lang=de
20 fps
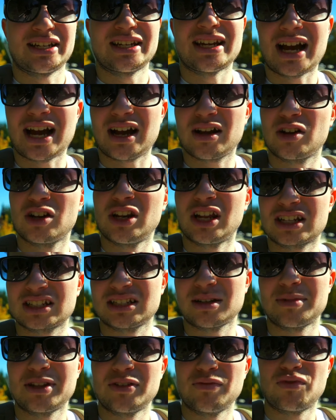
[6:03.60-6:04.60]
danach
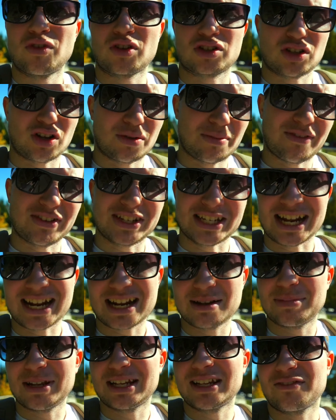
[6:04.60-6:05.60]
langsam in den Vlogs auch immer was
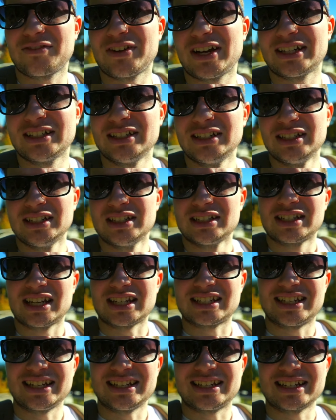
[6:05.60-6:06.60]
eingeblendet werden.
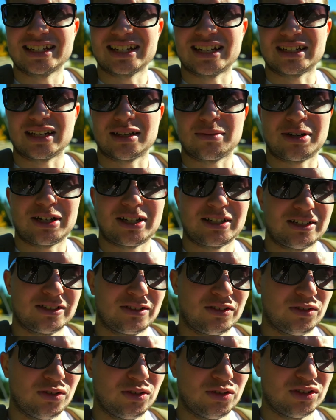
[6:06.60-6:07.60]
Das seht ihr dann aber.
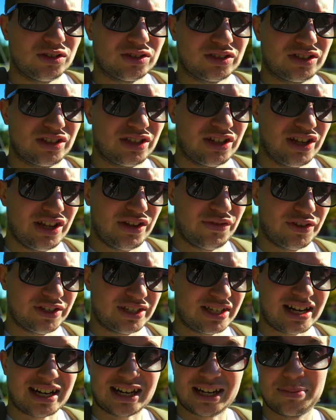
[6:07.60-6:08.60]
Und ich würde
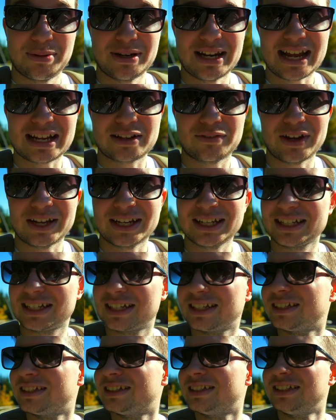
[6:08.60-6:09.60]
sagen, ich bin echt
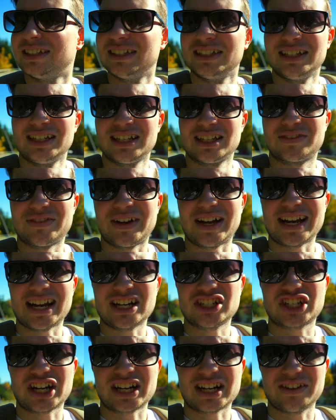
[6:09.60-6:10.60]
fertig. Es war ein
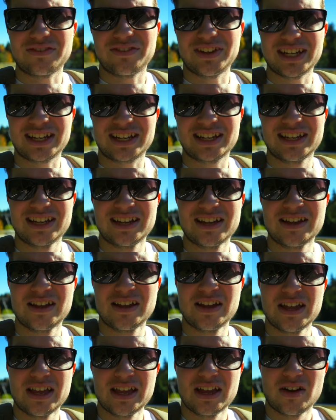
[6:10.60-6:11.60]
anstrengender Weg
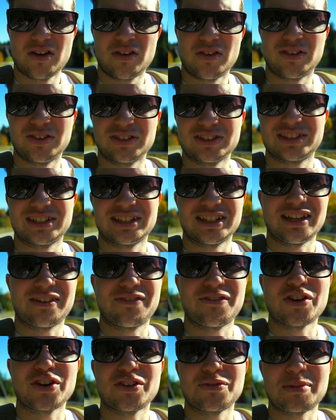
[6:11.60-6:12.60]
und
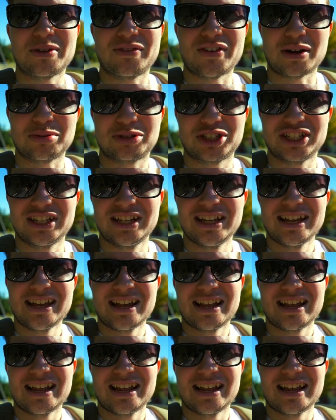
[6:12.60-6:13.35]
ich würde mich verabschieden.